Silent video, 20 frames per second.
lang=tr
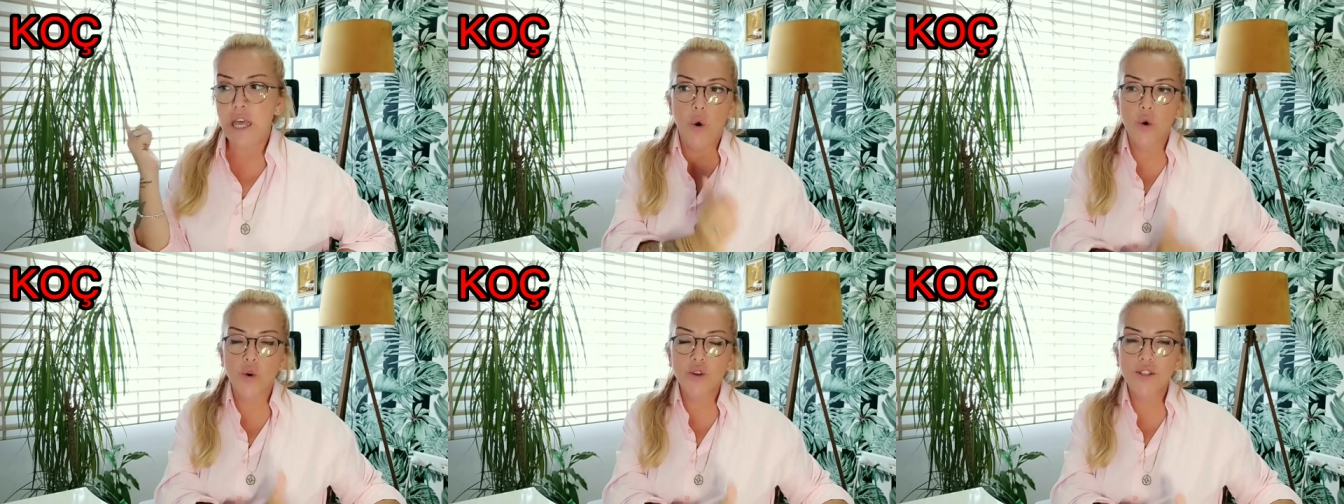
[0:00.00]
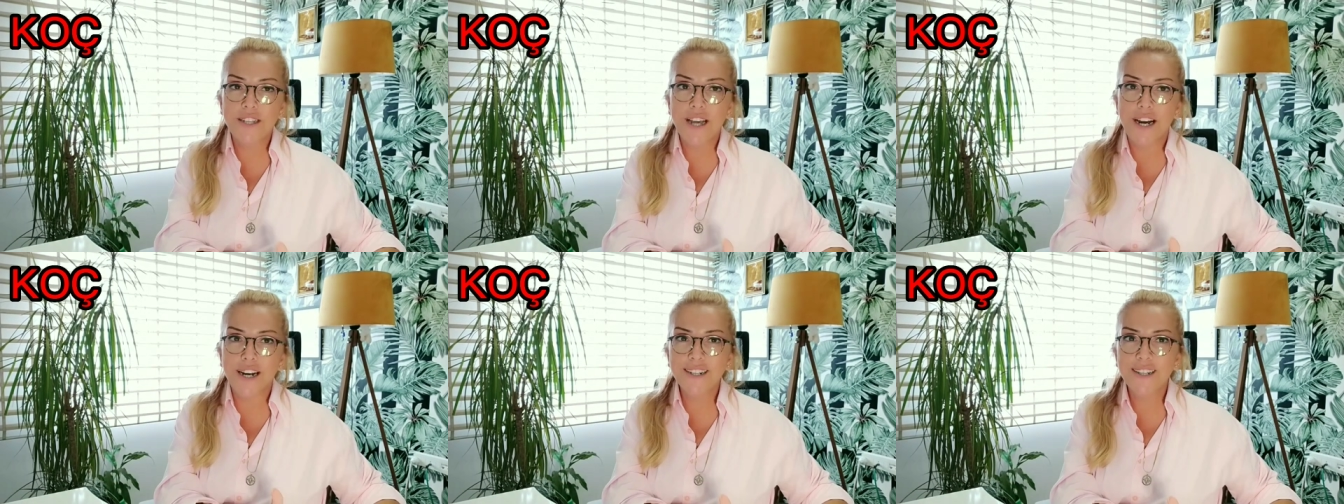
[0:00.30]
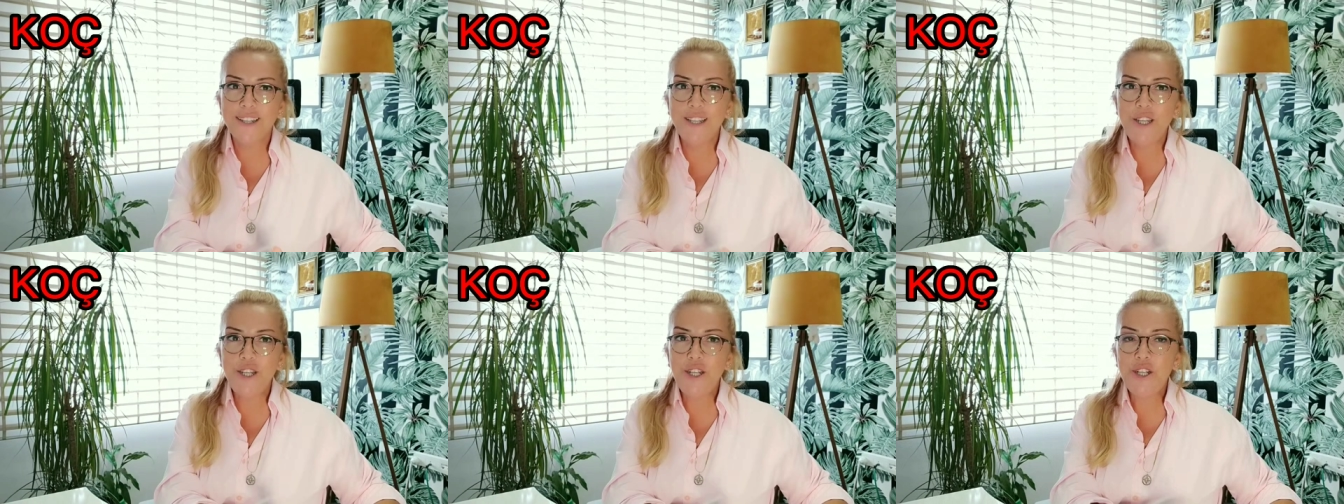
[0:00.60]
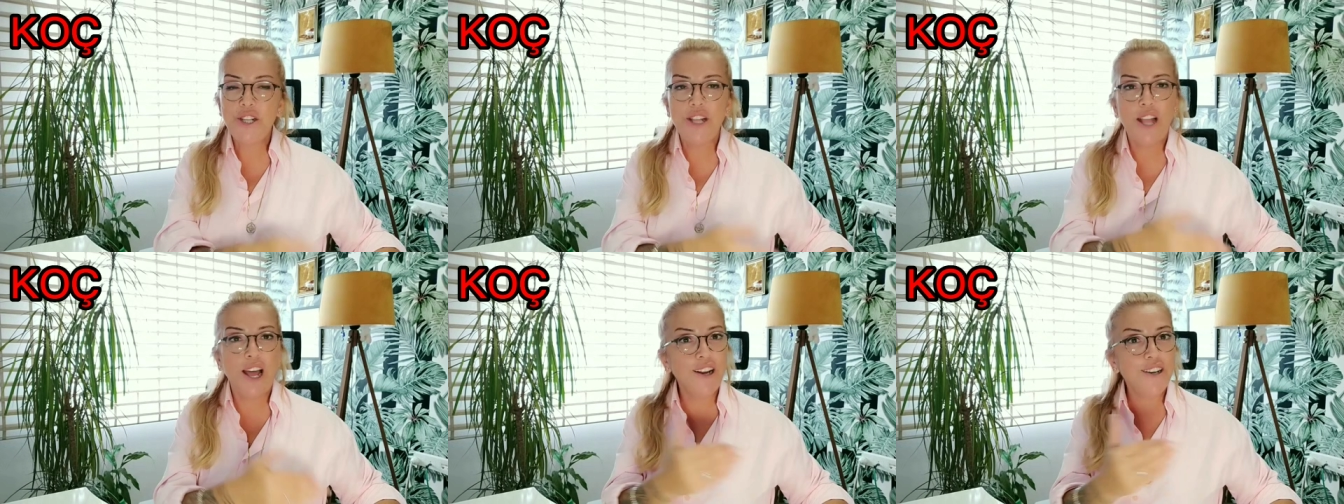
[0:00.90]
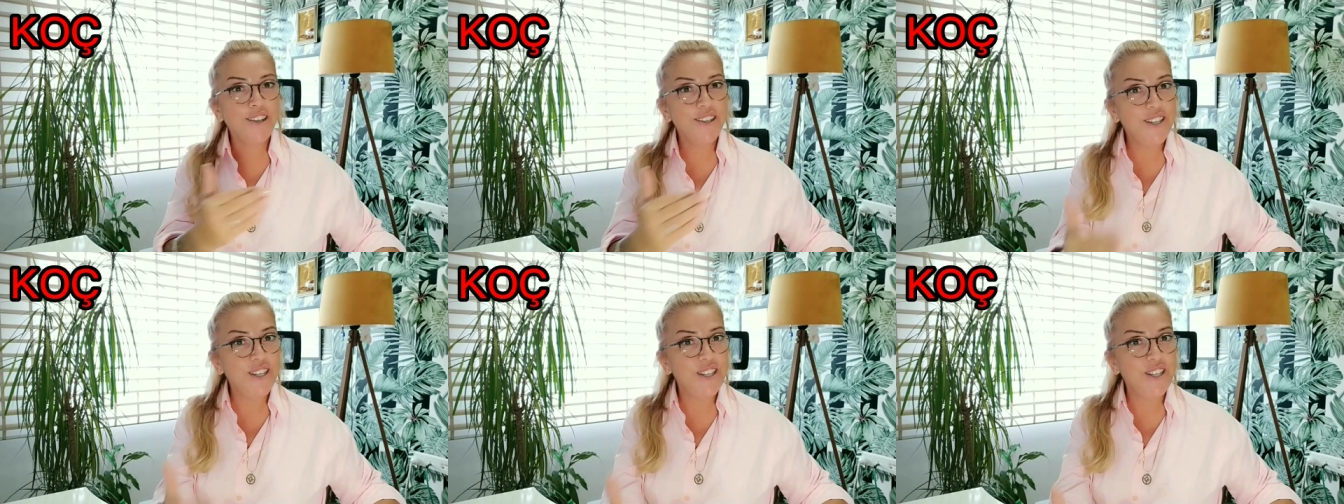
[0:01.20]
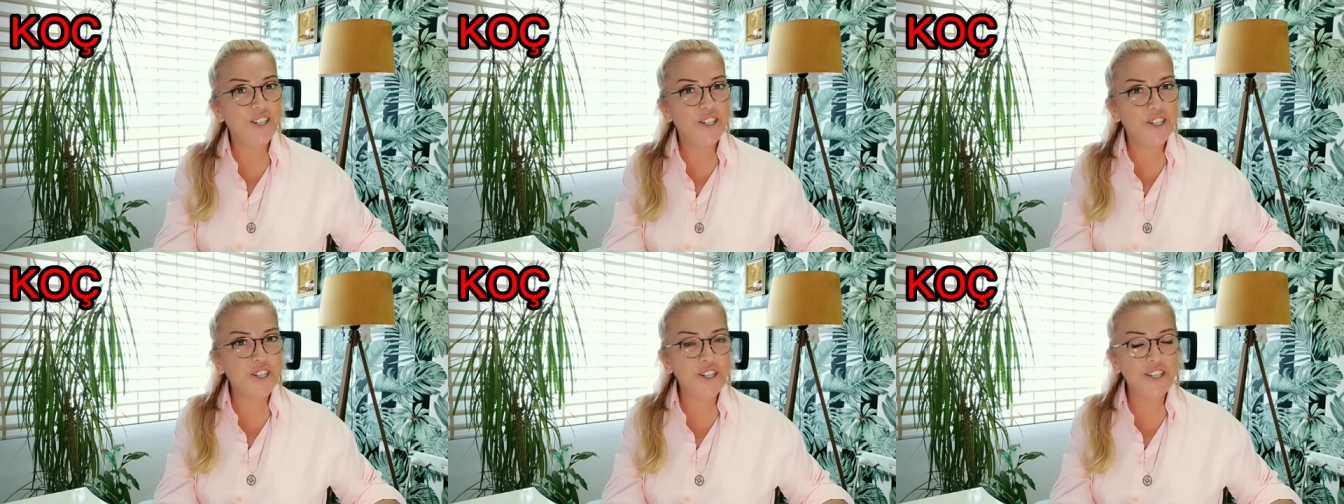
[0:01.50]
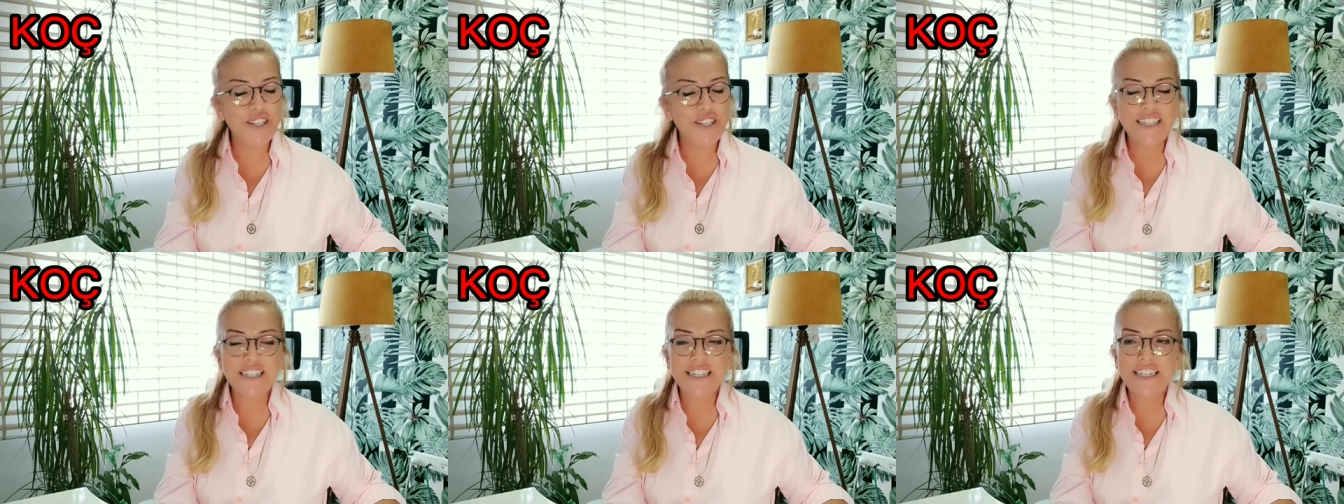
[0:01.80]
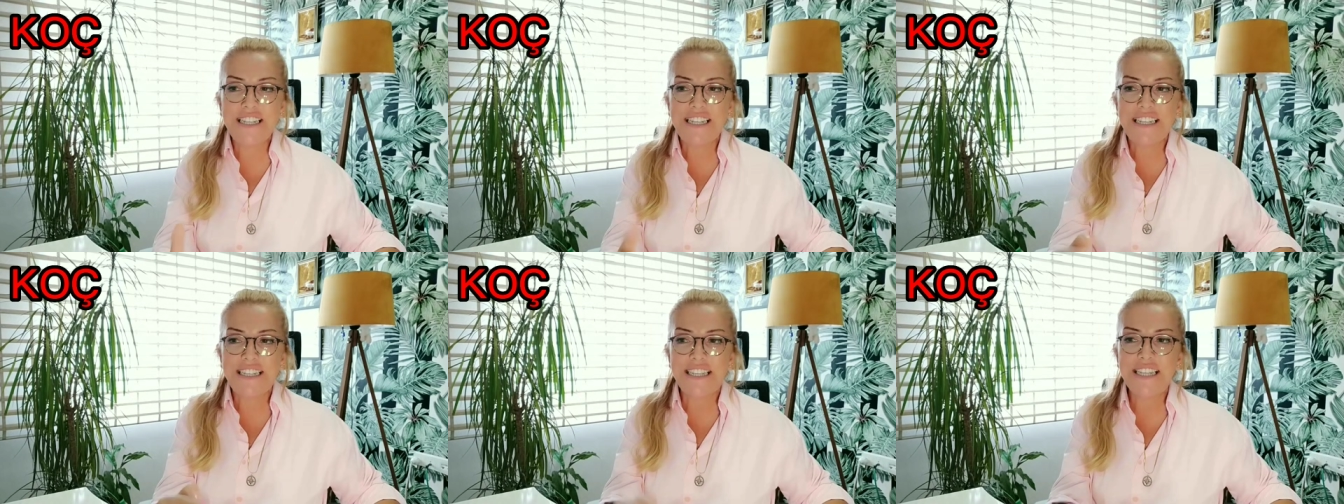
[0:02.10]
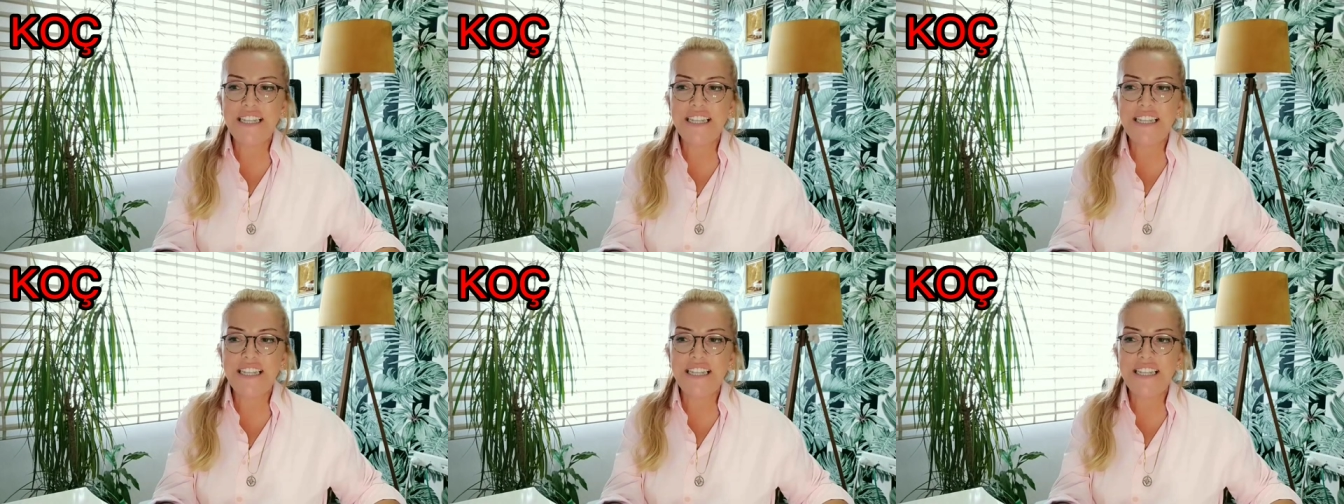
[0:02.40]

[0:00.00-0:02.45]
Ortaklı işler, ilişkileriniz,